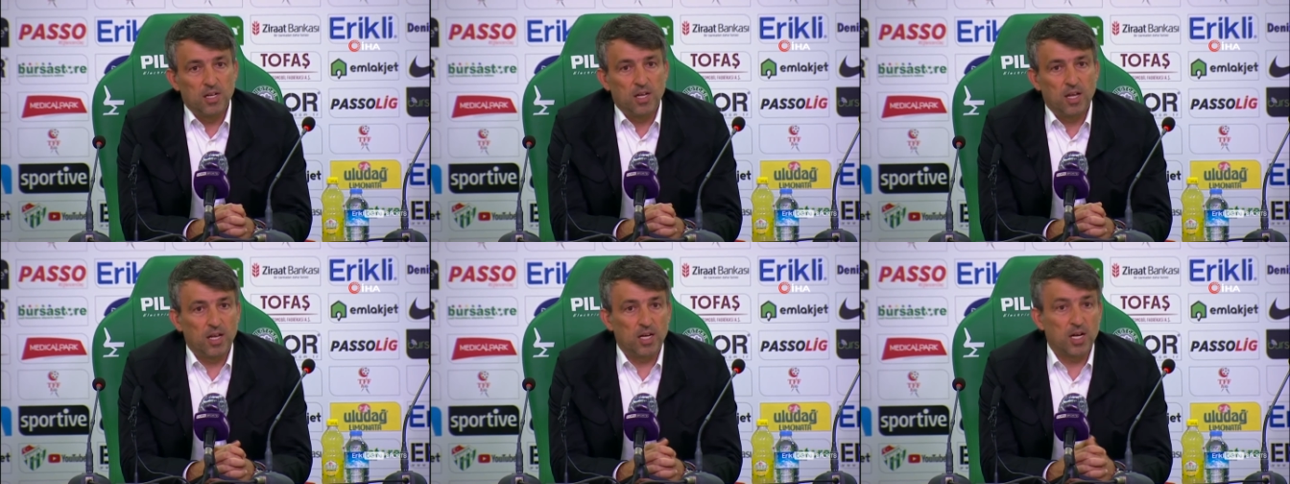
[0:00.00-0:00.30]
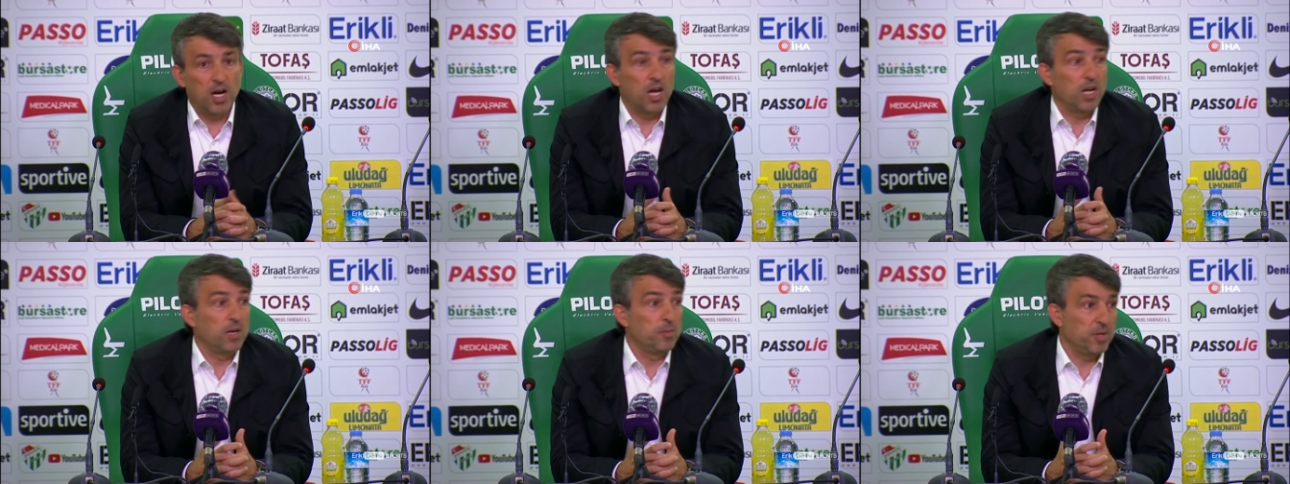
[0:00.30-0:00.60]
e,
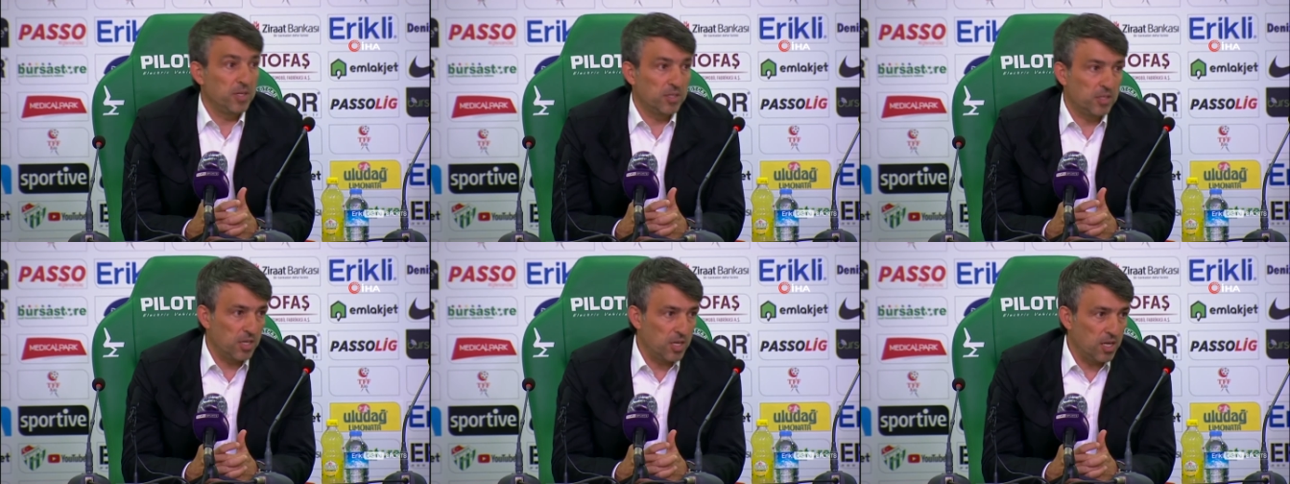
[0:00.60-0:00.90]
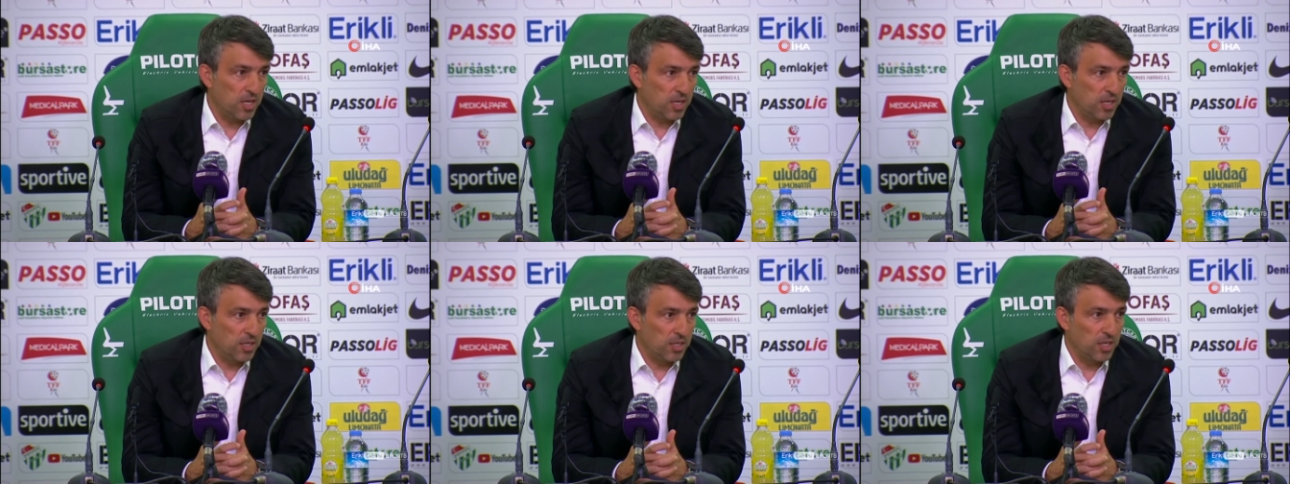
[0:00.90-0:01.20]

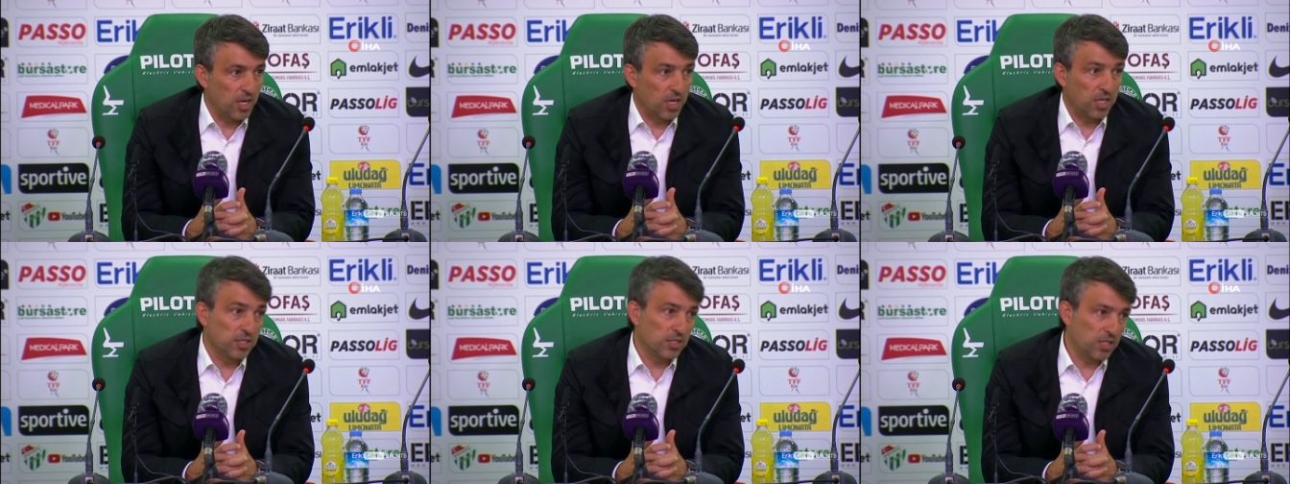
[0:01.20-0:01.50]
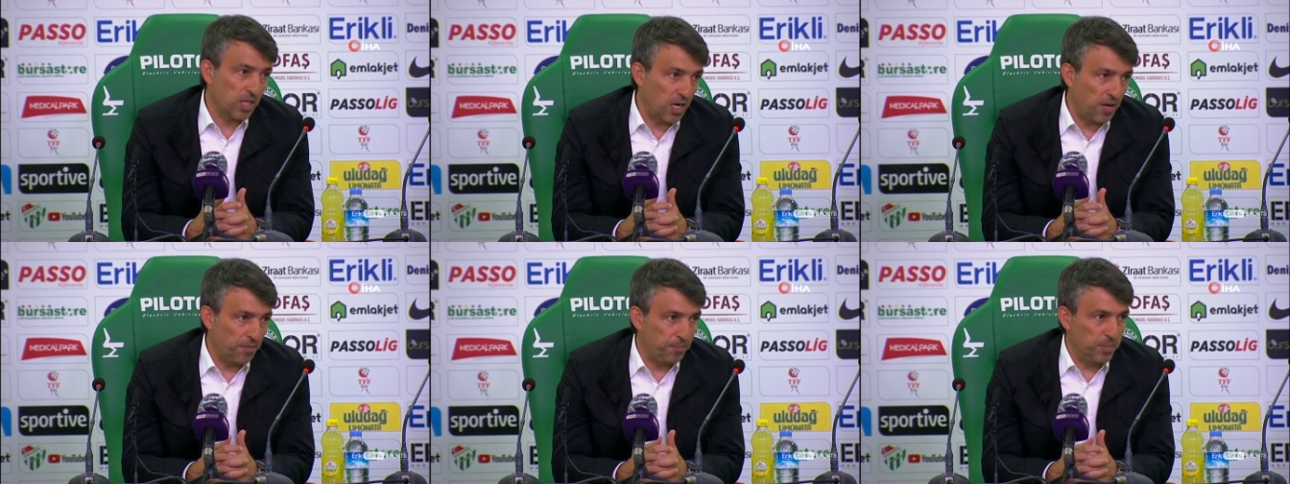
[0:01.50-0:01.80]
galibiyete yakın
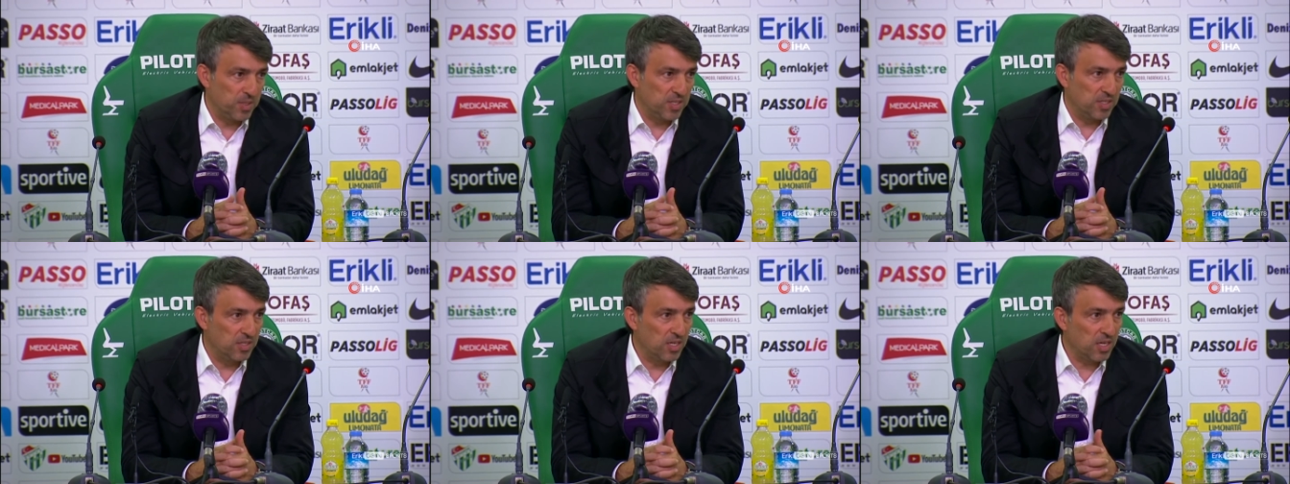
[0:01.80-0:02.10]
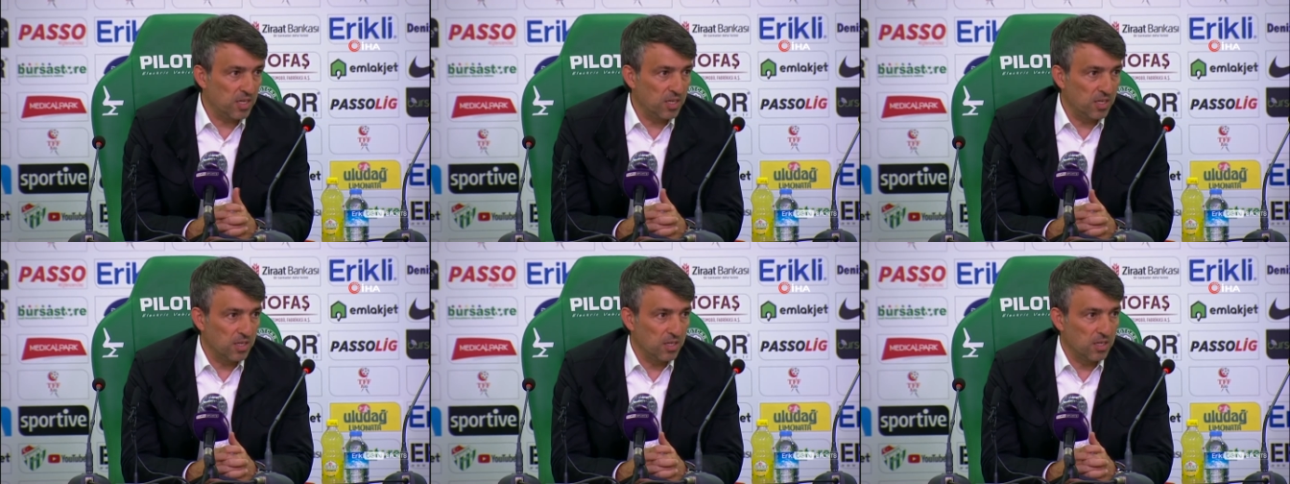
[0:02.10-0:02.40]
taraf bizdik.